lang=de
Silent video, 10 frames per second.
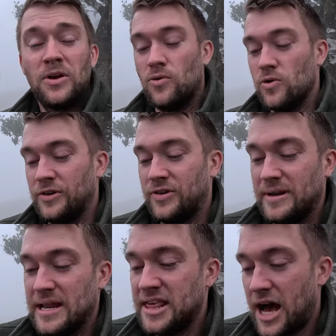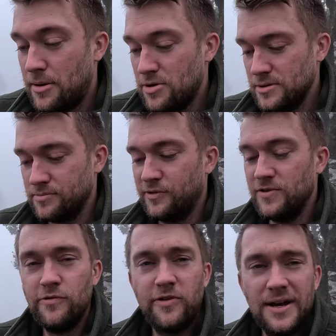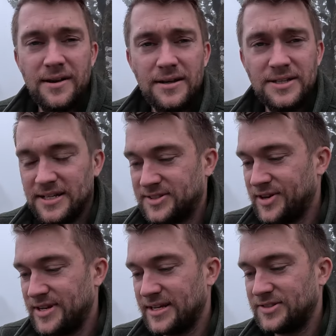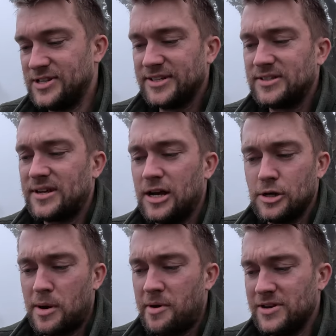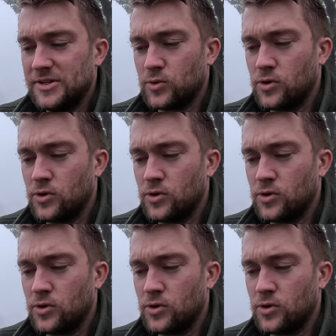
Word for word: Und ich habe mit Viewfinder tatsächlich jetzt die letzten Tage immer mal wieder so